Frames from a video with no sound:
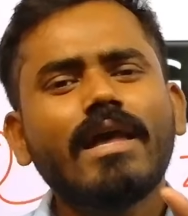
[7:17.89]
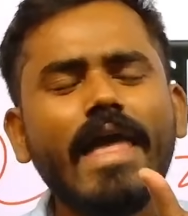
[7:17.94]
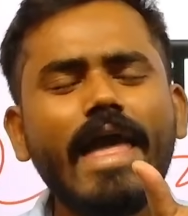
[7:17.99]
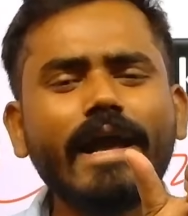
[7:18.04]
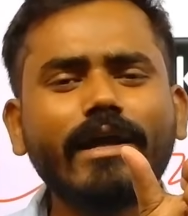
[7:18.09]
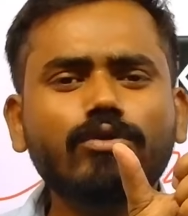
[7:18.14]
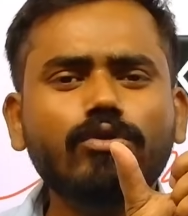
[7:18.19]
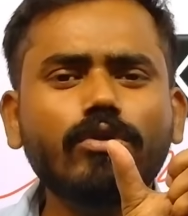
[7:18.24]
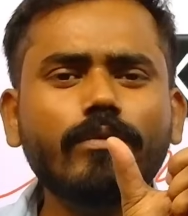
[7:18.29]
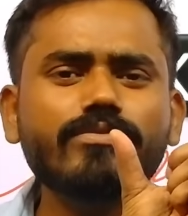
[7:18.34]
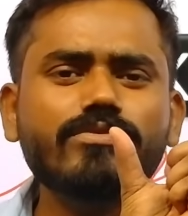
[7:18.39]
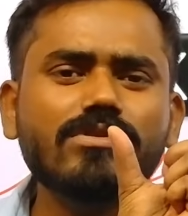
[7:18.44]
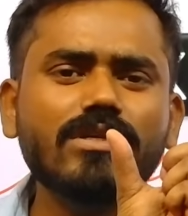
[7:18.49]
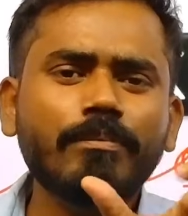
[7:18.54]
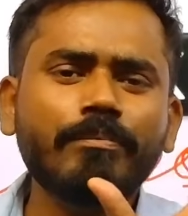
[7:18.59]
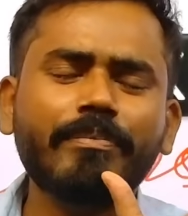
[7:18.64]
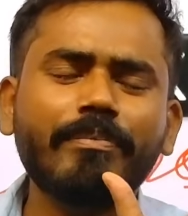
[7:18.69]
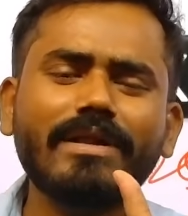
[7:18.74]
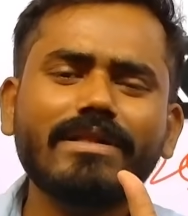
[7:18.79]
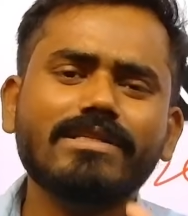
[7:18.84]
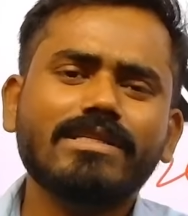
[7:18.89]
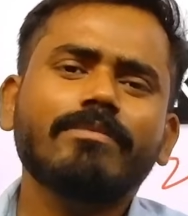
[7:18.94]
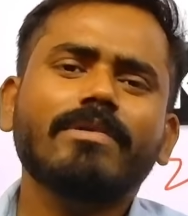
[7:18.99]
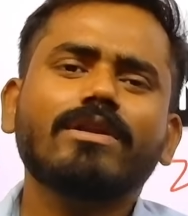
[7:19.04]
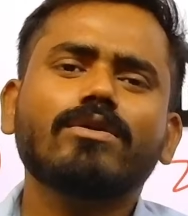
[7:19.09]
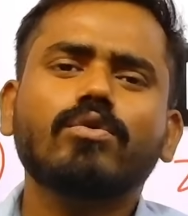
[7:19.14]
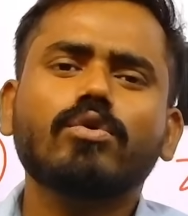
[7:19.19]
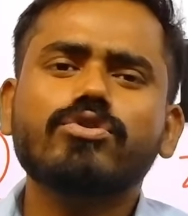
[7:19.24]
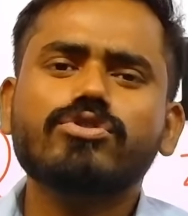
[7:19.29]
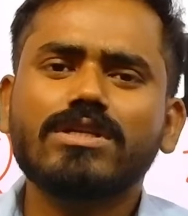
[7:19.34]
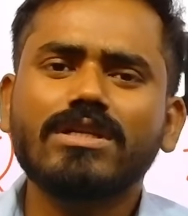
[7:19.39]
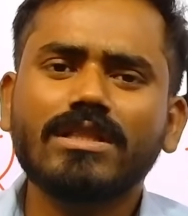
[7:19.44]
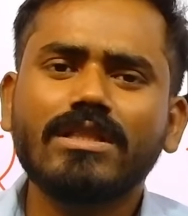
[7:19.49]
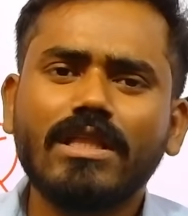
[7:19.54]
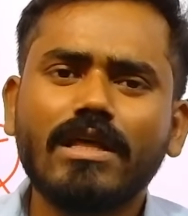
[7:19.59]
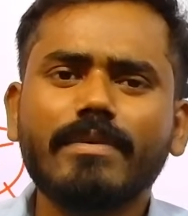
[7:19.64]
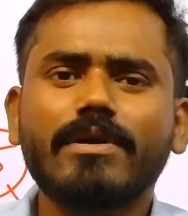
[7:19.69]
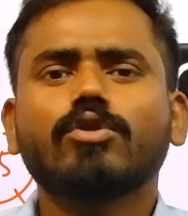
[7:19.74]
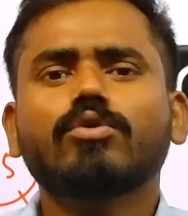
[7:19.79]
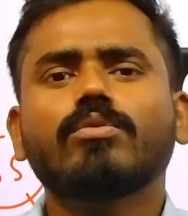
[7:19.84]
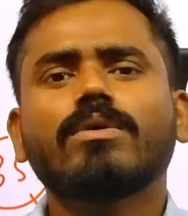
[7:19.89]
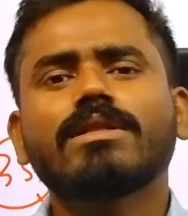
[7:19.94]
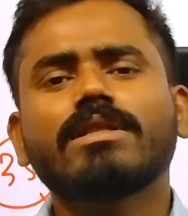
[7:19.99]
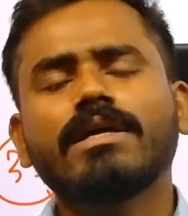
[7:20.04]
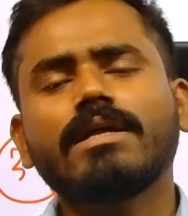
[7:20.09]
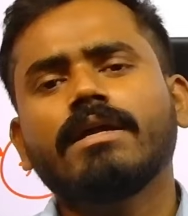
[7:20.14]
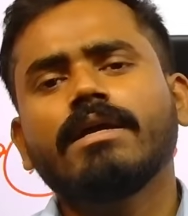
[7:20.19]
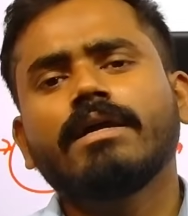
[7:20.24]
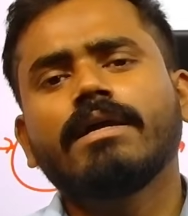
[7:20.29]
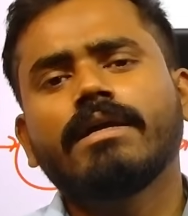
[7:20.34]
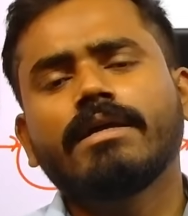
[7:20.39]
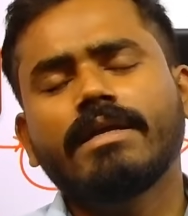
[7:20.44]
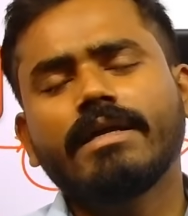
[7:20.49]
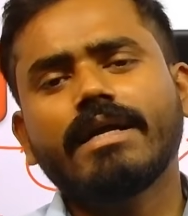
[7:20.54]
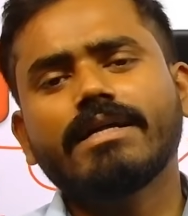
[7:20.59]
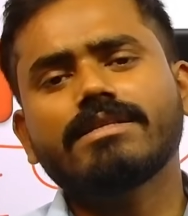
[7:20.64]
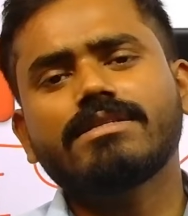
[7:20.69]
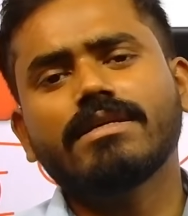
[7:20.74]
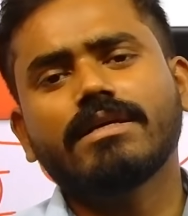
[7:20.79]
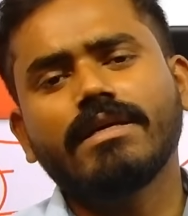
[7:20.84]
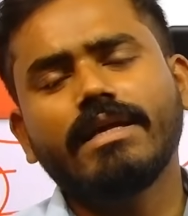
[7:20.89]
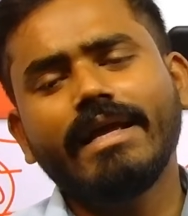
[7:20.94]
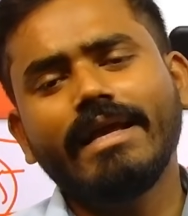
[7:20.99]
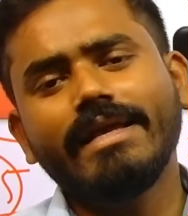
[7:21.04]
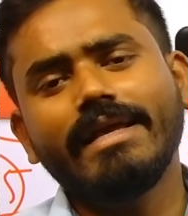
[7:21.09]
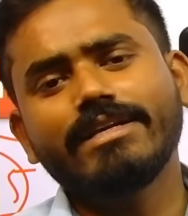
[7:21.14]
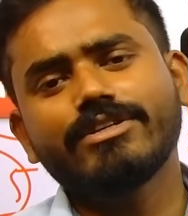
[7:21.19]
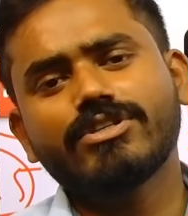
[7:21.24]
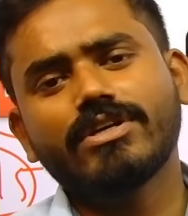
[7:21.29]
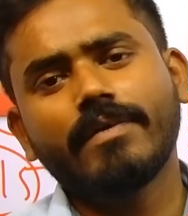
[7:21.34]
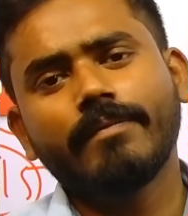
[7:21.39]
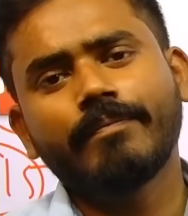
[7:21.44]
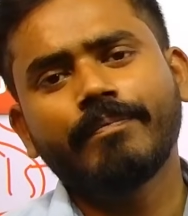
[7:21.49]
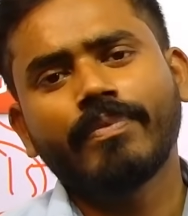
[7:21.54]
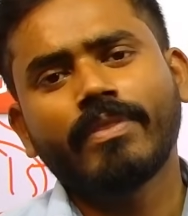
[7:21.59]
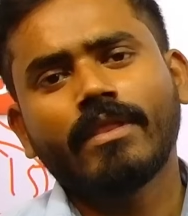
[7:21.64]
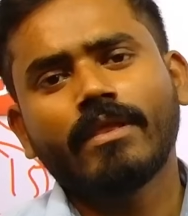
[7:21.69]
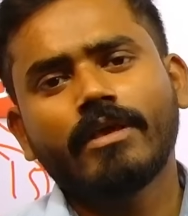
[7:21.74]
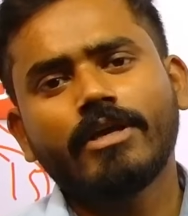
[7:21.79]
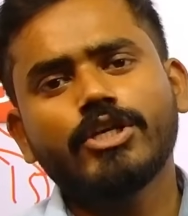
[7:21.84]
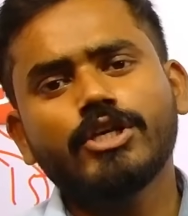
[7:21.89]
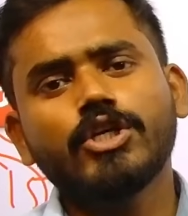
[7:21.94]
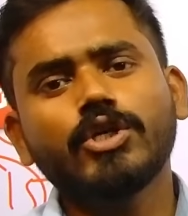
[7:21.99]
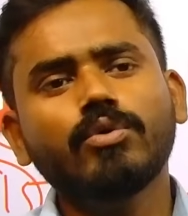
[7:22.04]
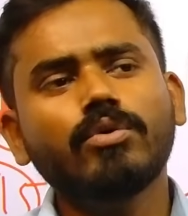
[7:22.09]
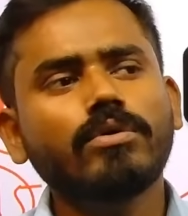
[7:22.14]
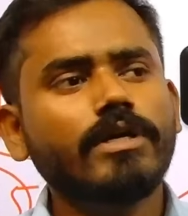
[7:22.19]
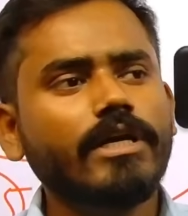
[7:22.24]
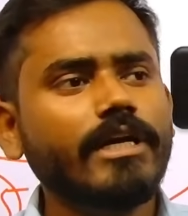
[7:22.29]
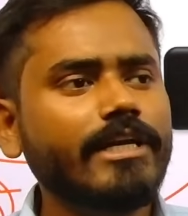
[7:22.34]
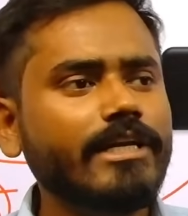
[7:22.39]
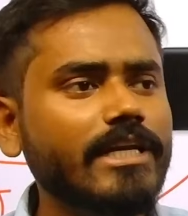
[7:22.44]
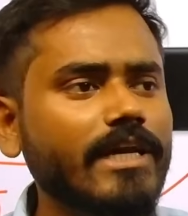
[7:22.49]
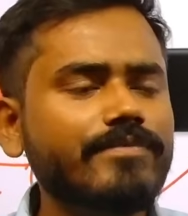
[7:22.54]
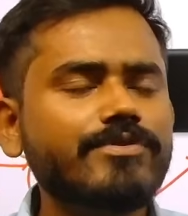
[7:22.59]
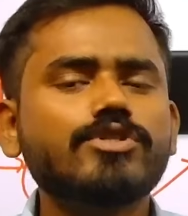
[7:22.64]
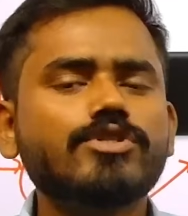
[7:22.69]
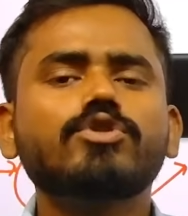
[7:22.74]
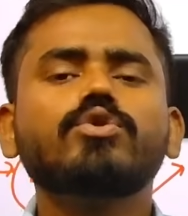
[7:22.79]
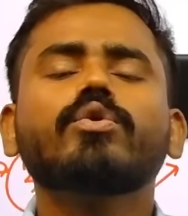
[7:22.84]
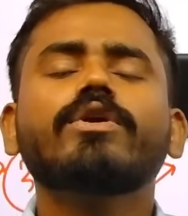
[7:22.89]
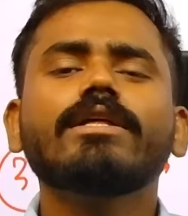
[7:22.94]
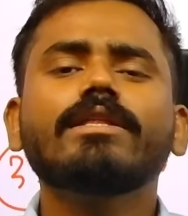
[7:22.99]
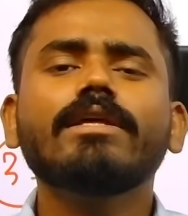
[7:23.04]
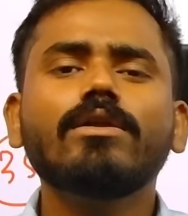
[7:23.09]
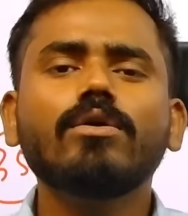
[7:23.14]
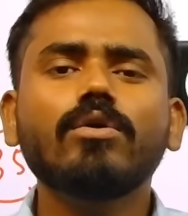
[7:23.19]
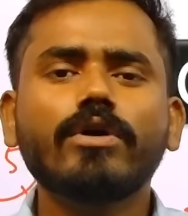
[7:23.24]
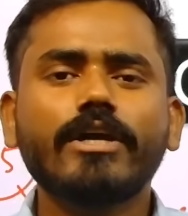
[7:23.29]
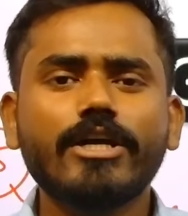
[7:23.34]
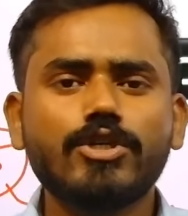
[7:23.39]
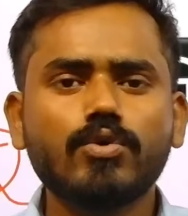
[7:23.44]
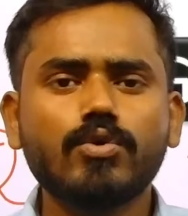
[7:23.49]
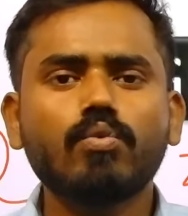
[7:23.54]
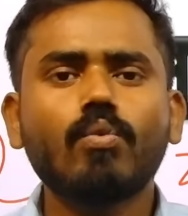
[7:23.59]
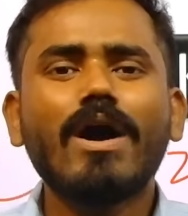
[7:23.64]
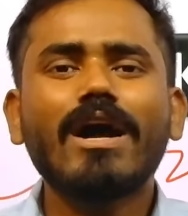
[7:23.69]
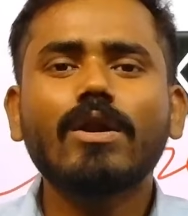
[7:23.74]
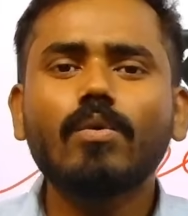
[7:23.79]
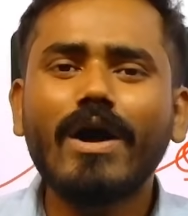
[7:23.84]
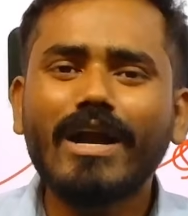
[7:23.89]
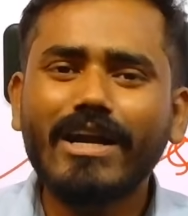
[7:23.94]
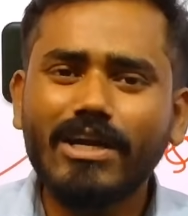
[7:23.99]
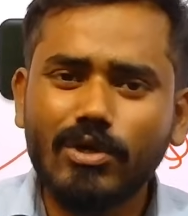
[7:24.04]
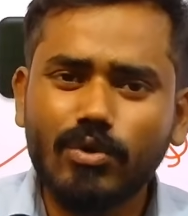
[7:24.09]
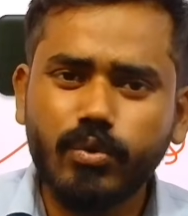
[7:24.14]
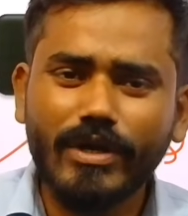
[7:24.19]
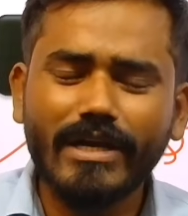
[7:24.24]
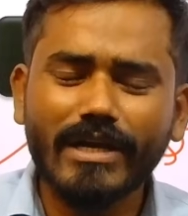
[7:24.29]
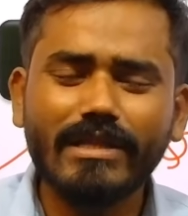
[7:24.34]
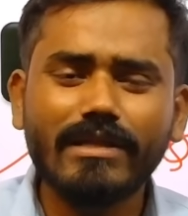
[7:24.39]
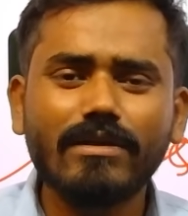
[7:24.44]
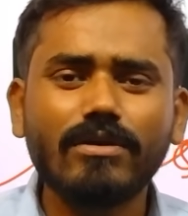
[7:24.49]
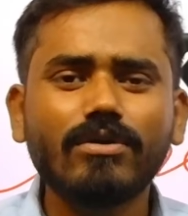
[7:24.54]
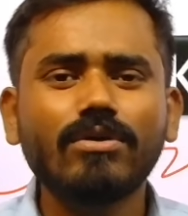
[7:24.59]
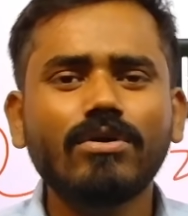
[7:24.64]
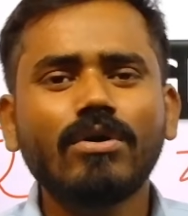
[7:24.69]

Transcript: একদম সিম্পল সিম্পল কোশ্চিন দেবে তোমাদের ঠিক আছে ইংলিশে কিছু ইডিয়ামস ঢুকিয়ে দিল কিছু ওয়ান ওয়ার্ড ঢুকিয়ে দিল